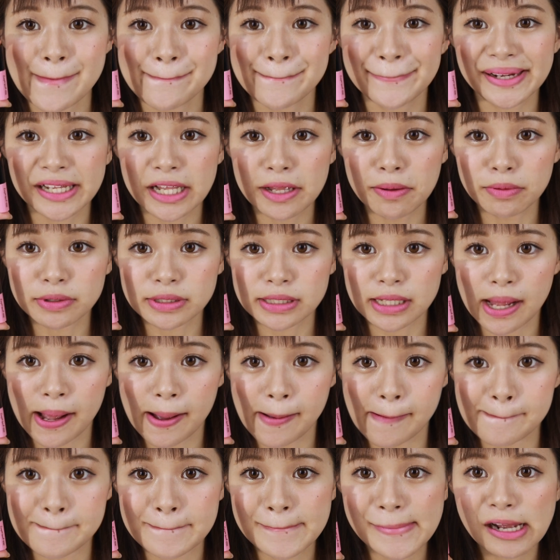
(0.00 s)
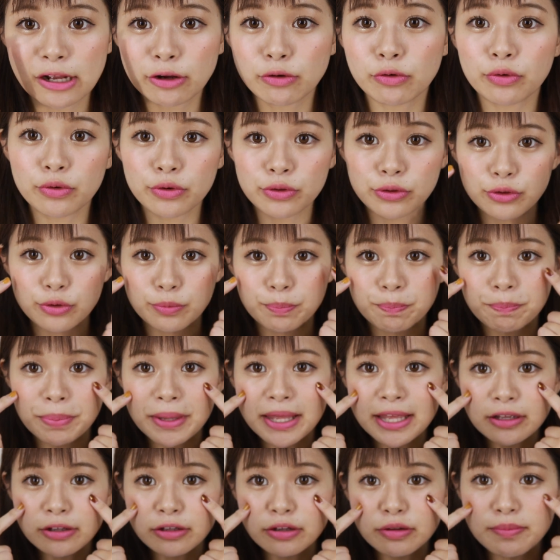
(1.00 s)
まあでもさ、こういうピン
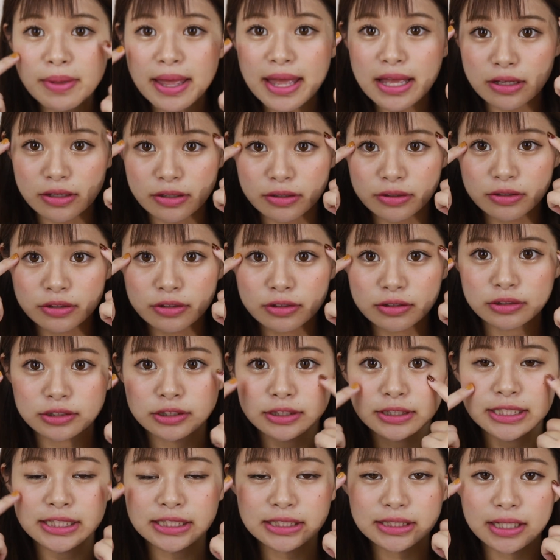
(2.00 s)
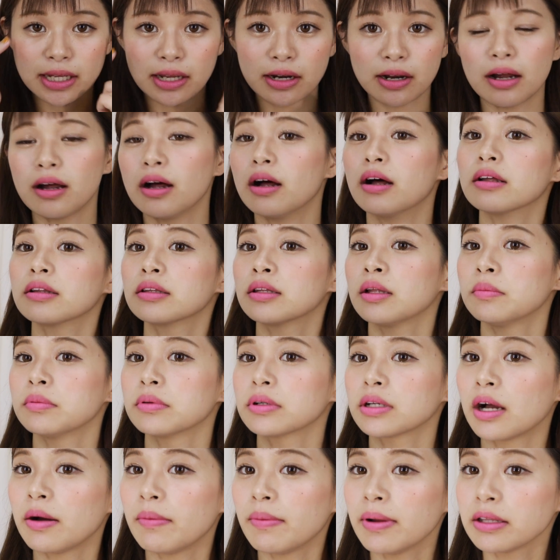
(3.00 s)
クメイクにしたら多
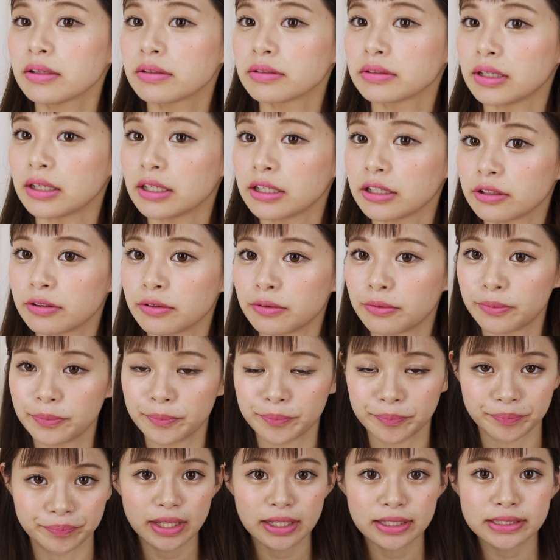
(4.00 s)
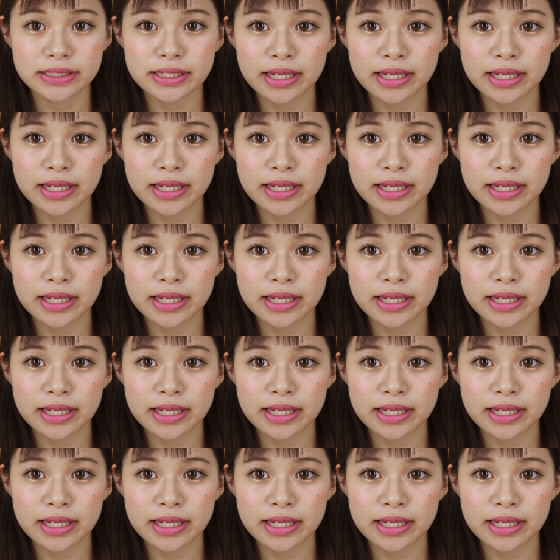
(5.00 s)
分可愛くなりそう。